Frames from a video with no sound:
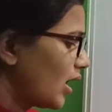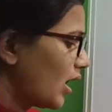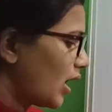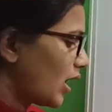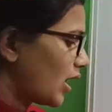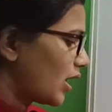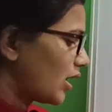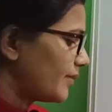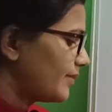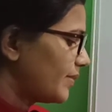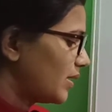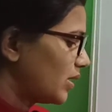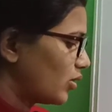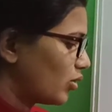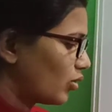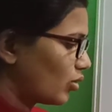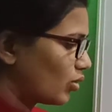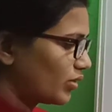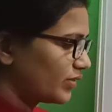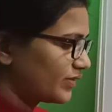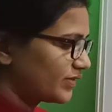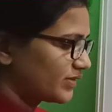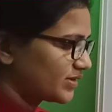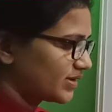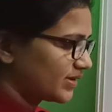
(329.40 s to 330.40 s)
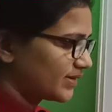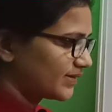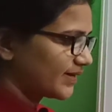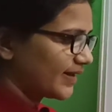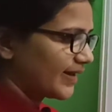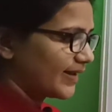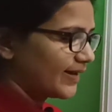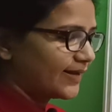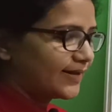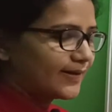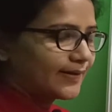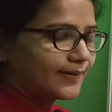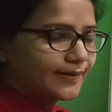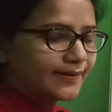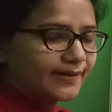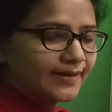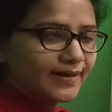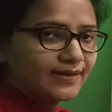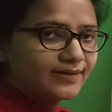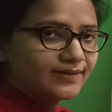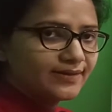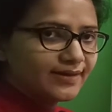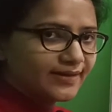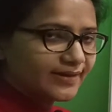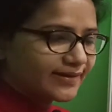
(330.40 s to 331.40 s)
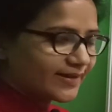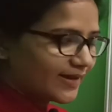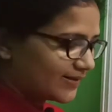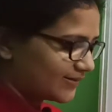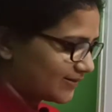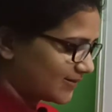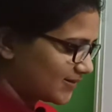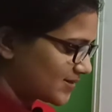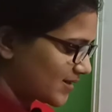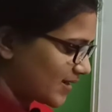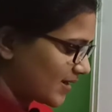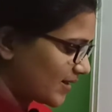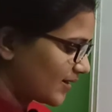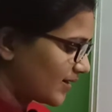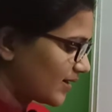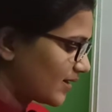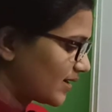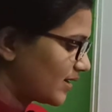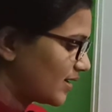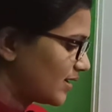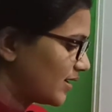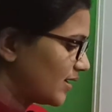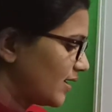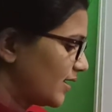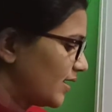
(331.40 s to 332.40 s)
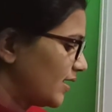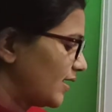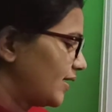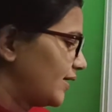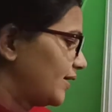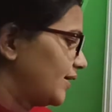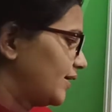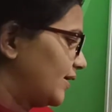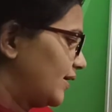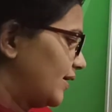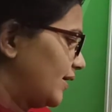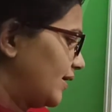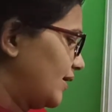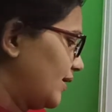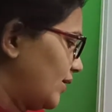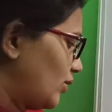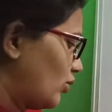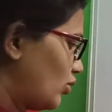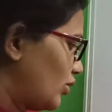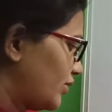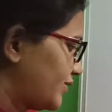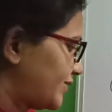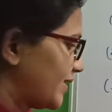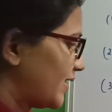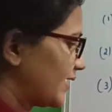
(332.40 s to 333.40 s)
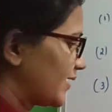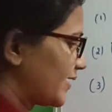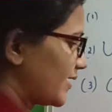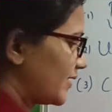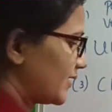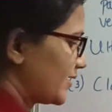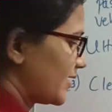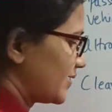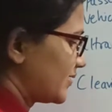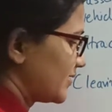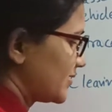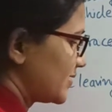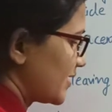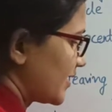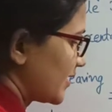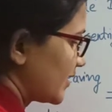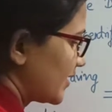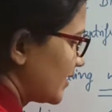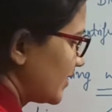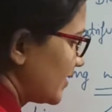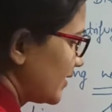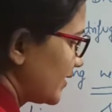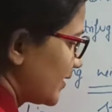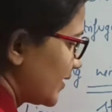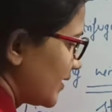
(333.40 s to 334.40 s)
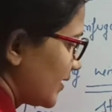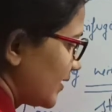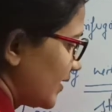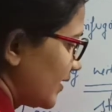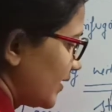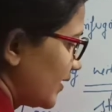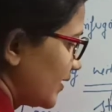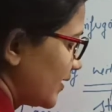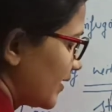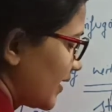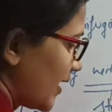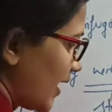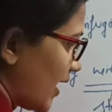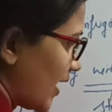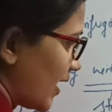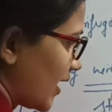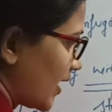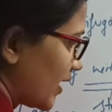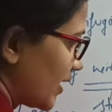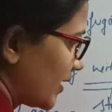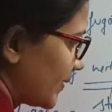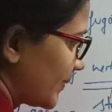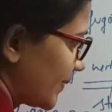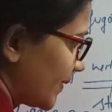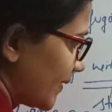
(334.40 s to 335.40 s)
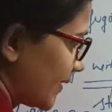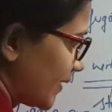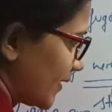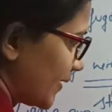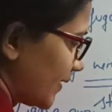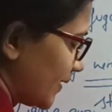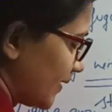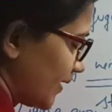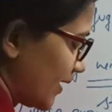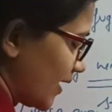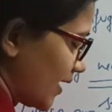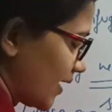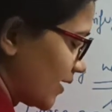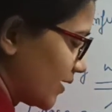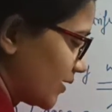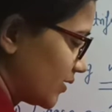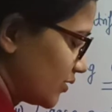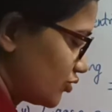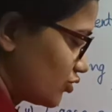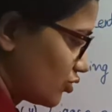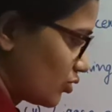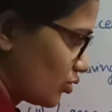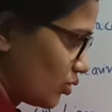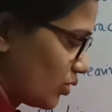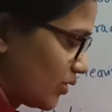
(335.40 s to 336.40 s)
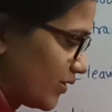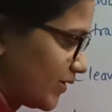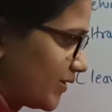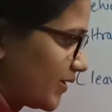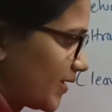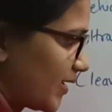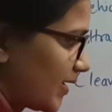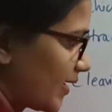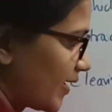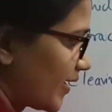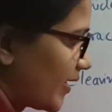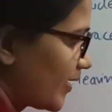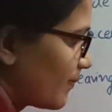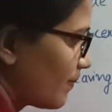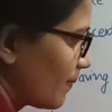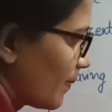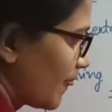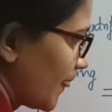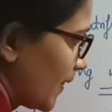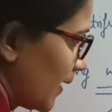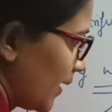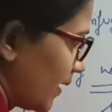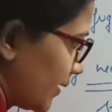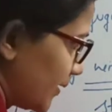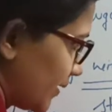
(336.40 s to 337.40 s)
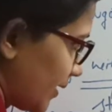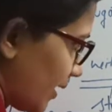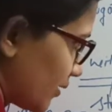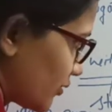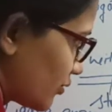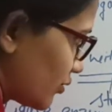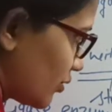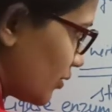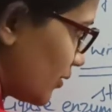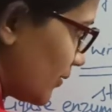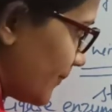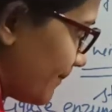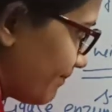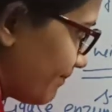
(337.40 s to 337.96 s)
अब होस्ट सेल के अंदर ये कैसे जाएगा होस्ट सेल के अंदर ऐसे जाएगा कि आप या जो होस्ट सेल है या तो